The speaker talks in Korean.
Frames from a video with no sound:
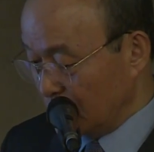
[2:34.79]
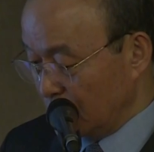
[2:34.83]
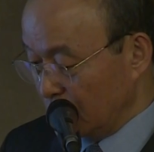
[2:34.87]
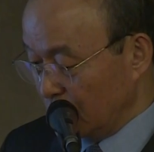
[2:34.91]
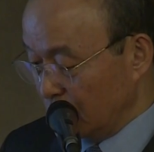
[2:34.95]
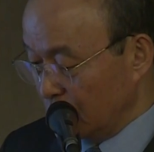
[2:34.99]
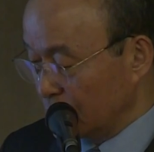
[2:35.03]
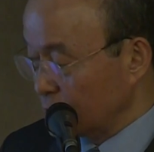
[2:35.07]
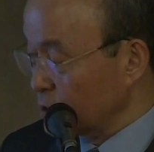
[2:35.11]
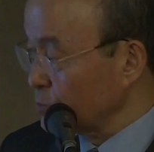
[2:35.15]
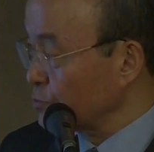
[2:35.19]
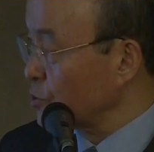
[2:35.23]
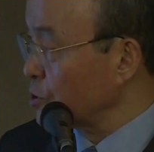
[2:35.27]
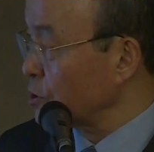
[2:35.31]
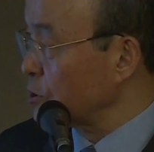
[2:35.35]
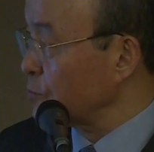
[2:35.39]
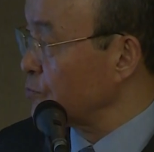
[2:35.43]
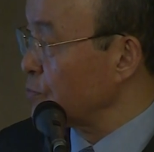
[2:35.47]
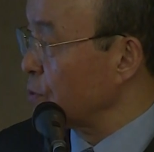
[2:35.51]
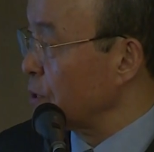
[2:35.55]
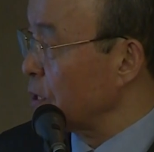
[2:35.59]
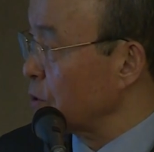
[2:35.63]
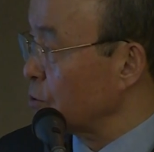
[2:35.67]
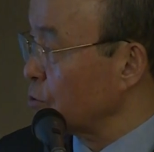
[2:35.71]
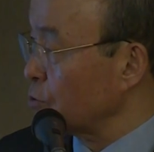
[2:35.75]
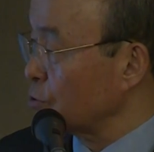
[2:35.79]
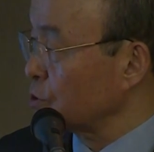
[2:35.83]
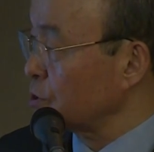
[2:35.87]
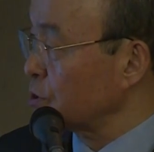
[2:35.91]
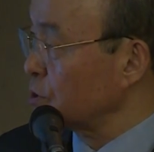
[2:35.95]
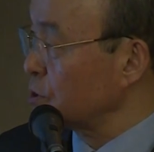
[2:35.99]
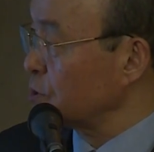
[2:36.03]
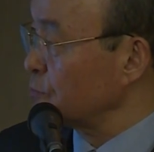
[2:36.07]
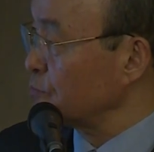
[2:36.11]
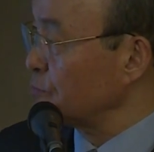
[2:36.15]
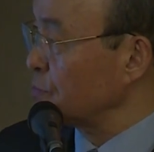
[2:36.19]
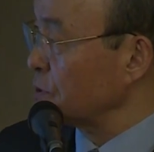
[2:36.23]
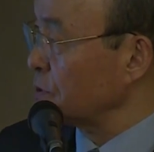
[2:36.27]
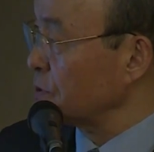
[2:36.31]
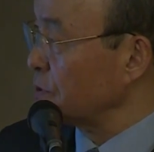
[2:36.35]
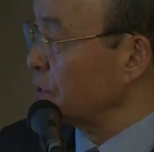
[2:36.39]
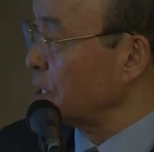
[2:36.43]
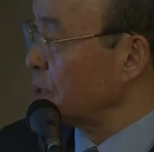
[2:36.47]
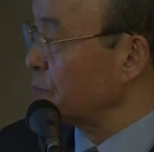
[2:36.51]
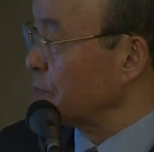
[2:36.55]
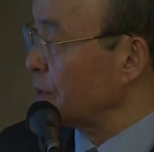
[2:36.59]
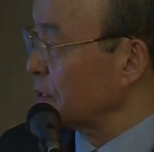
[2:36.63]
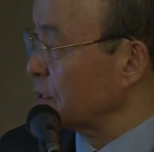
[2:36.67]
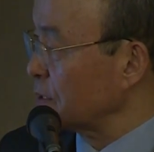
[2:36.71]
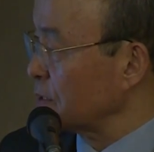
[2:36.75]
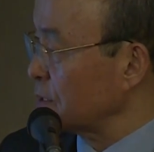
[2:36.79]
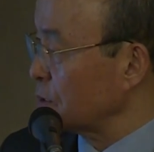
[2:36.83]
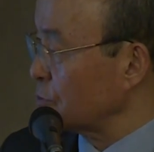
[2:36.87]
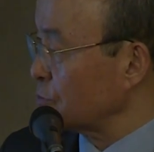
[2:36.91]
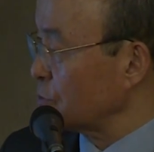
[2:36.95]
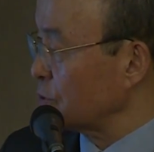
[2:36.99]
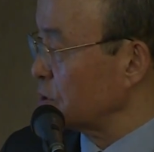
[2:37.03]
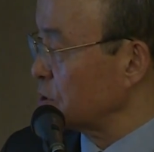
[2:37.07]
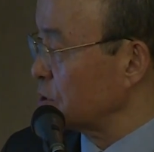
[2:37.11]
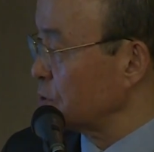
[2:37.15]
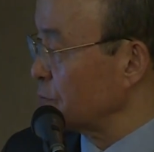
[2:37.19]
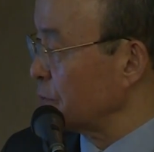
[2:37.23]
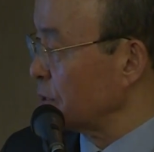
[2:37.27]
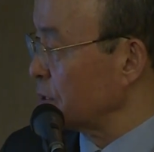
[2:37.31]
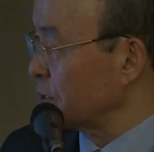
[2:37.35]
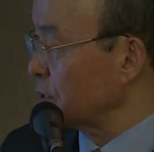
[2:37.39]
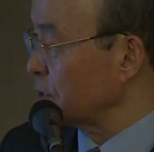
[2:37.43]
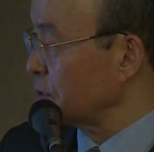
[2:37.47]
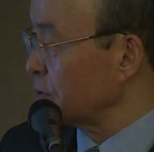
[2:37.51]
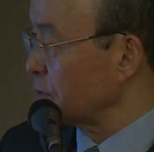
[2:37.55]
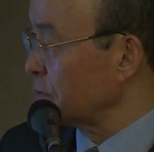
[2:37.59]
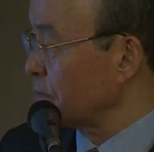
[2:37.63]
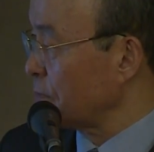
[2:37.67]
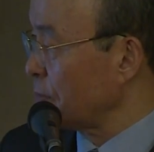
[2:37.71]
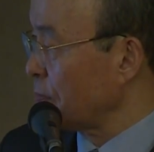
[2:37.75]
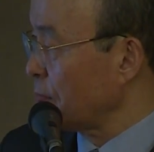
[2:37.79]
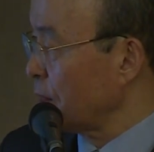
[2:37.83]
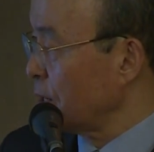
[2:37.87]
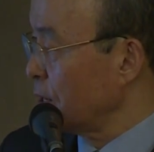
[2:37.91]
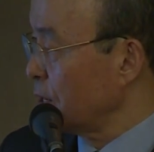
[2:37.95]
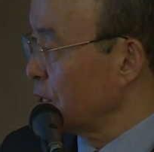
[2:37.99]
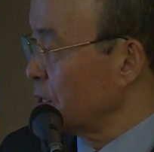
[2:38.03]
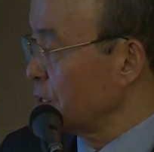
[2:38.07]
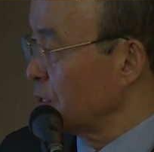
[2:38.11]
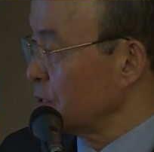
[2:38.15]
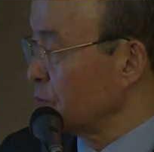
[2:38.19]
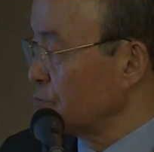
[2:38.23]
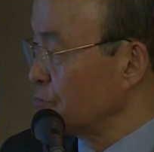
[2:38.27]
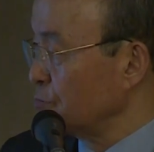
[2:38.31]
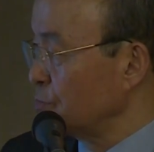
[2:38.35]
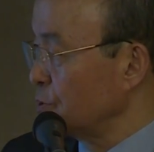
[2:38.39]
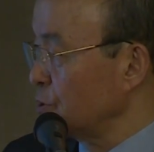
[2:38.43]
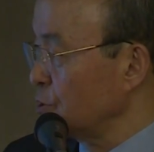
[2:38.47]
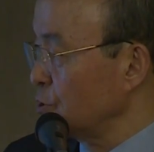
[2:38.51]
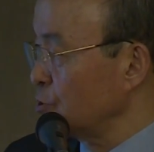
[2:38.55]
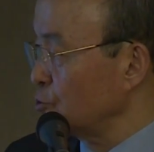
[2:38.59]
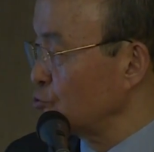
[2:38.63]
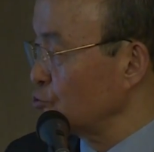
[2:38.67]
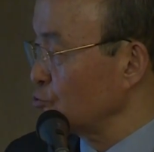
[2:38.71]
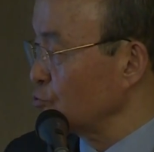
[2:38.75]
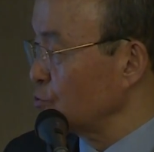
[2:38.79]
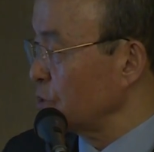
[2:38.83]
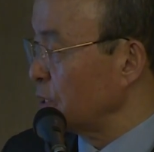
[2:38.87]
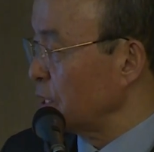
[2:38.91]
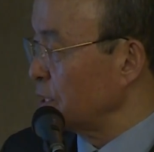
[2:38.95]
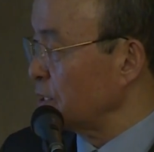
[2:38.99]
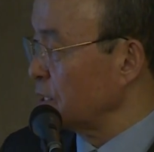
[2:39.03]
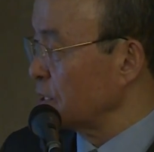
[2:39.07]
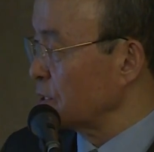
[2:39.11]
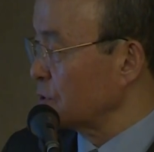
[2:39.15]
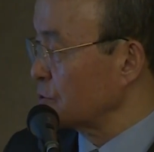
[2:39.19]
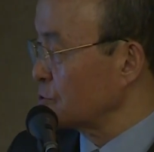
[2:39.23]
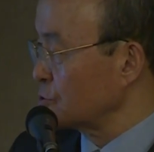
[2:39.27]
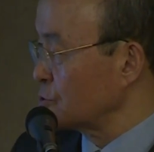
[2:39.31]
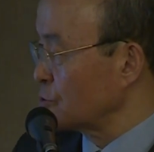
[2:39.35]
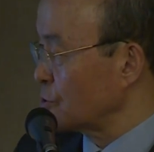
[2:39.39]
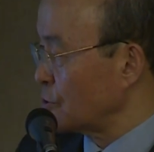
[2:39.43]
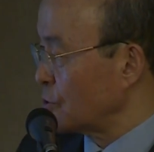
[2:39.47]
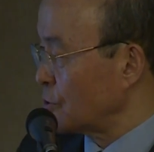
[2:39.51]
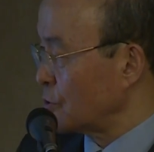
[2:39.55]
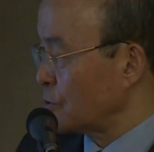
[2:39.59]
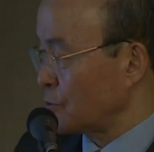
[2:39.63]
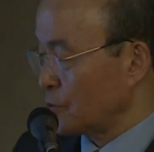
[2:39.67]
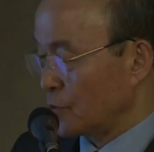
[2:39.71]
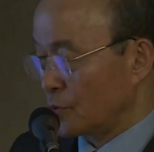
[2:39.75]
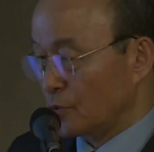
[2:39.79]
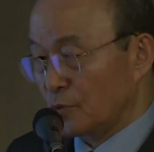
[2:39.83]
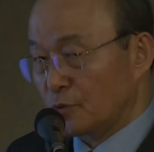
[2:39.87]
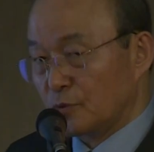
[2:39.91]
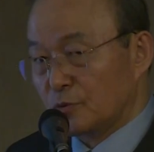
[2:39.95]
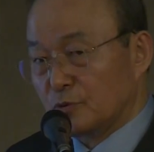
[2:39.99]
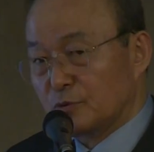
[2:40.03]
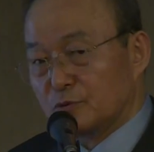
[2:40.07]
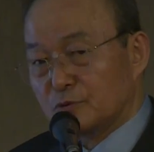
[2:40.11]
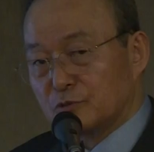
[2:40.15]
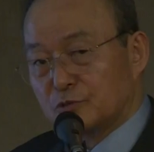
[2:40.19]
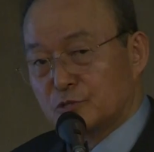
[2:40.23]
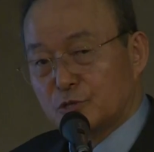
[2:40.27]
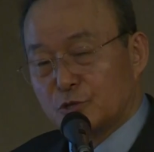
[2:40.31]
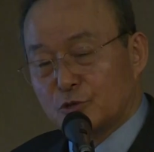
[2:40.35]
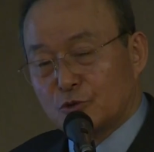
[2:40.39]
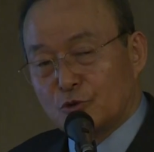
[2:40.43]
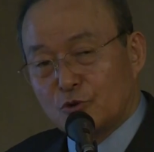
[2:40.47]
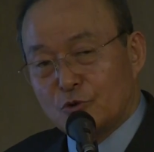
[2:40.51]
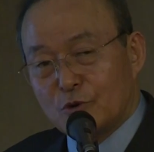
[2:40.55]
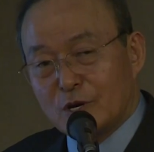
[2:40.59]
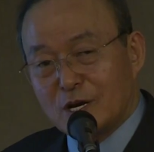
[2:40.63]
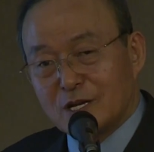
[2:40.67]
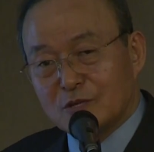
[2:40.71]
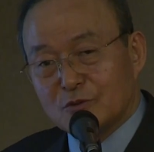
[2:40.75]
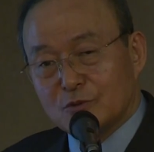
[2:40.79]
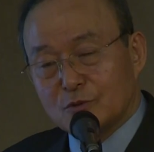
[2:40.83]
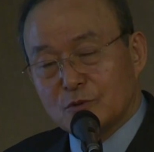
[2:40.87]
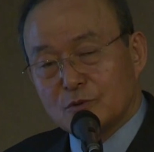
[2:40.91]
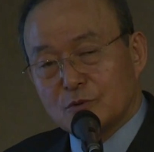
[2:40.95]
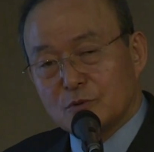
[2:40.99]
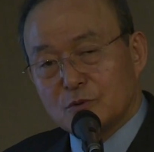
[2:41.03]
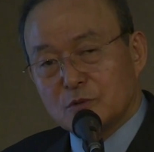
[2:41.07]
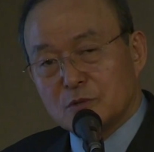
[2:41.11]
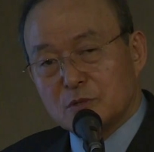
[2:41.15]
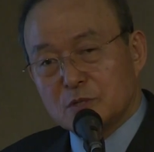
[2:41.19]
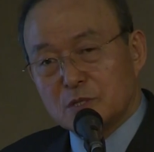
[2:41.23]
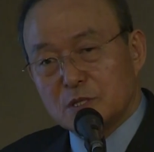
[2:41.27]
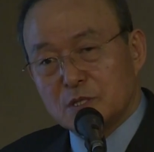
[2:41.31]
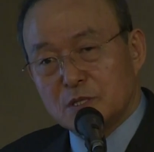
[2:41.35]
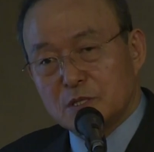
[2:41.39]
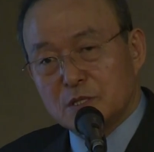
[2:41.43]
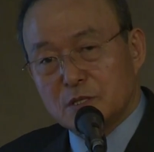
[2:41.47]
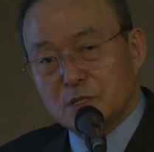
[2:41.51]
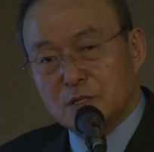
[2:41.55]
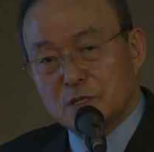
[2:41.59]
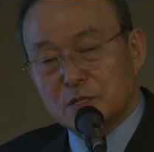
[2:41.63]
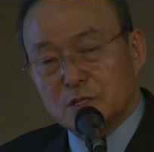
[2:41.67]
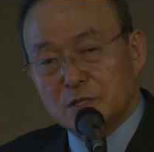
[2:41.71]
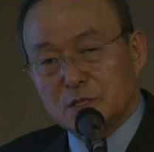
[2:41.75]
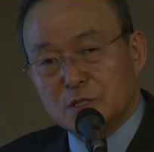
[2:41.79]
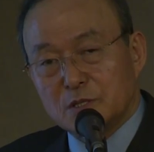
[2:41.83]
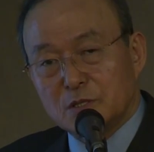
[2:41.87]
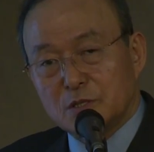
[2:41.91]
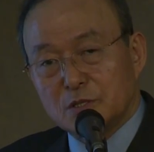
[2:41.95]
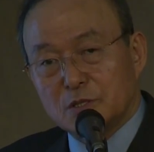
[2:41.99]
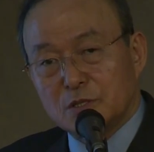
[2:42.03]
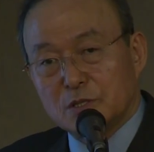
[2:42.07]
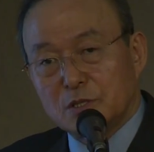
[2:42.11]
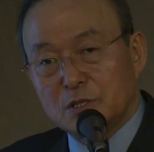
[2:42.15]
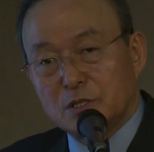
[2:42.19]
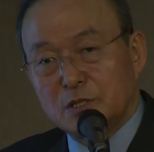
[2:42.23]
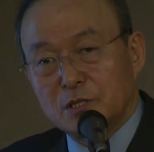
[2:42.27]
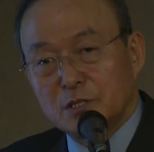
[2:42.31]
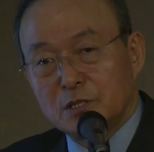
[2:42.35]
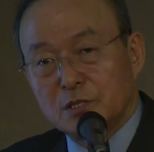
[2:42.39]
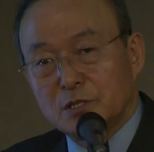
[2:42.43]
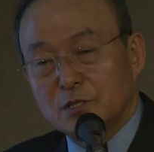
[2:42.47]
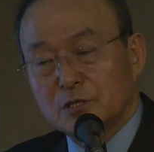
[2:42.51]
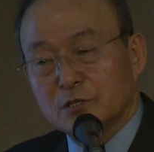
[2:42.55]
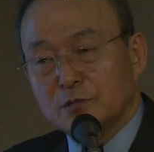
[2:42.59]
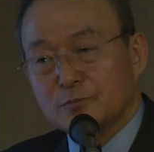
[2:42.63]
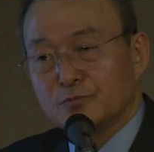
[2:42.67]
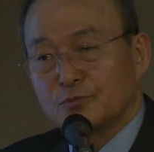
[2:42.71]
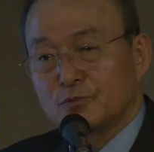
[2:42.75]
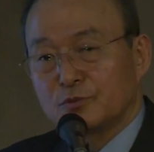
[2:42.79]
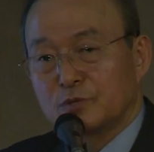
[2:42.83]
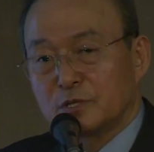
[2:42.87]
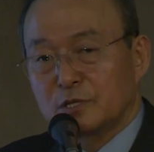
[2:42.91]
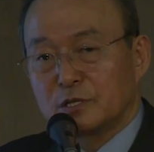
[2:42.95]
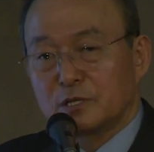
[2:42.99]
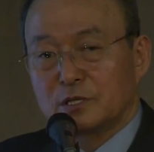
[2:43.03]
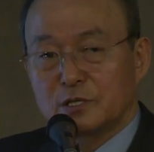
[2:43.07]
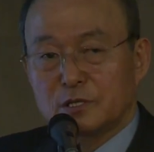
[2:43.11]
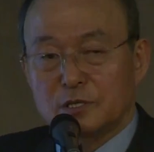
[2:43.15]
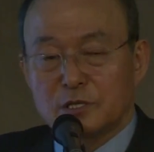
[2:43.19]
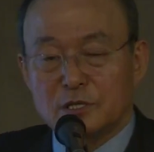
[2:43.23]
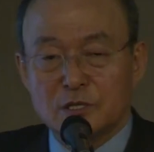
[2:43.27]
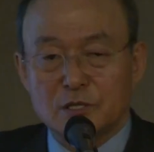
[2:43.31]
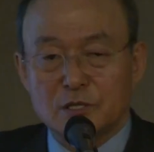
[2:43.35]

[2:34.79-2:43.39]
이 지금 트럼프하고 시진핑이 내일 만난다고 그랬지만은 미중 간에는요 서로가 이 여러분들